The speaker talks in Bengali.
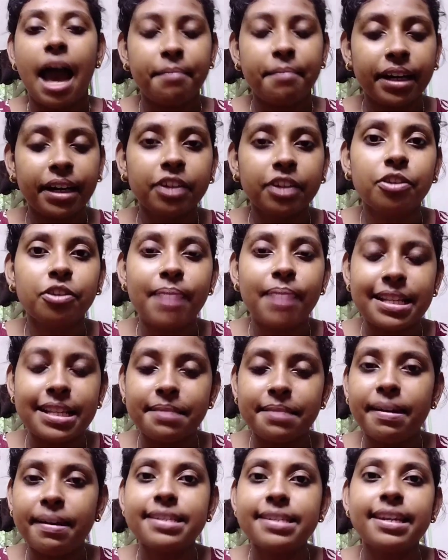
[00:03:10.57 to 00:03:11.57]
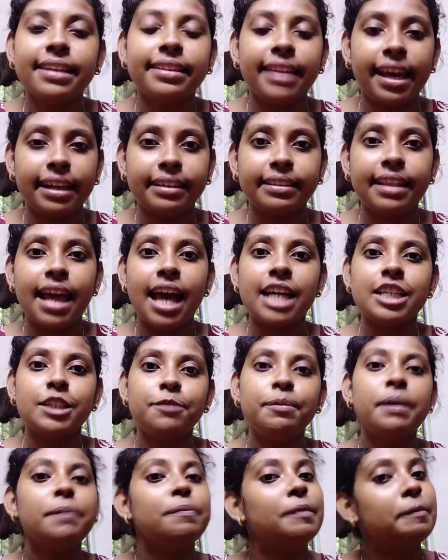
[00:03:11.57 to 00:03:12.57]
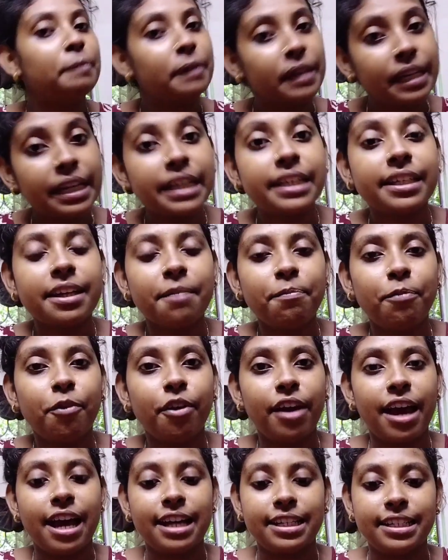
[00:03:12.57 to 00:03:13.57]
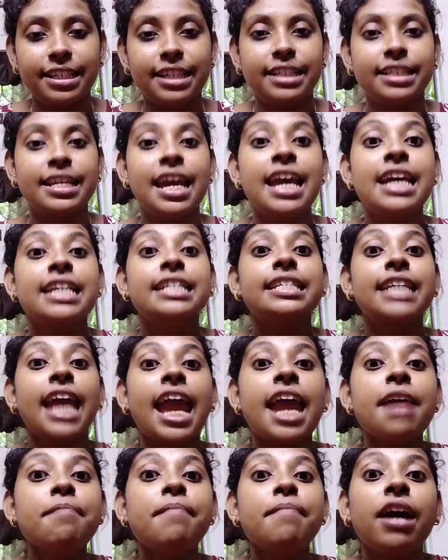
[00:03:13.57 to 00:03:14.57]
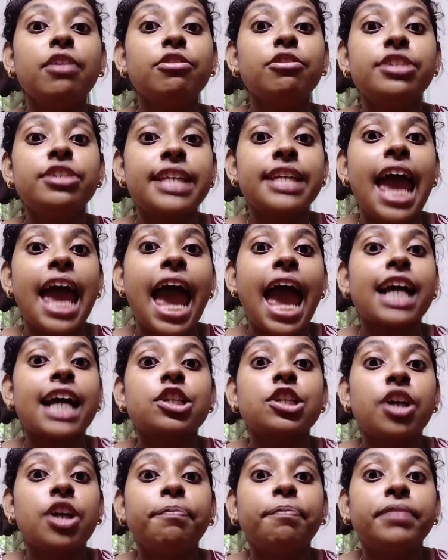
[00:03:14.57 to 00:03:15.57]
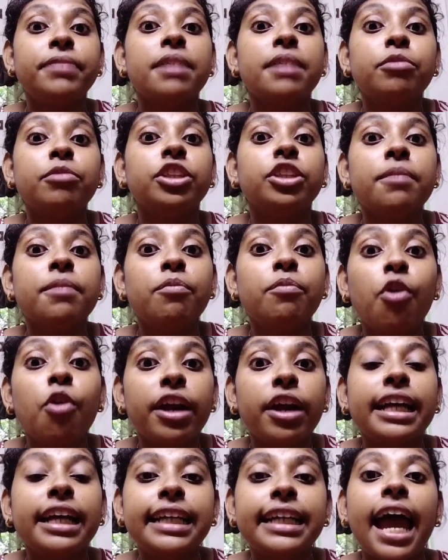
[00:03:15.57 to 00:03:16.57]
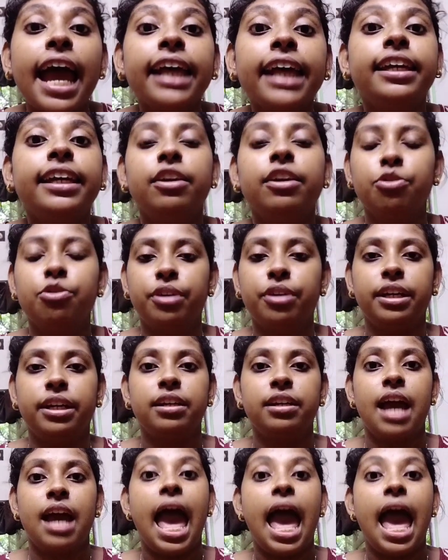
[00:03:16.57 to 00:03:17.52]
আমাকে তো মাঝে মাঝেই দেখতে আসবি বিবি গিটটা পরে আসিস সেই মানুষটা এক সপ্তাহের মধ্যে মরে যায় কি করে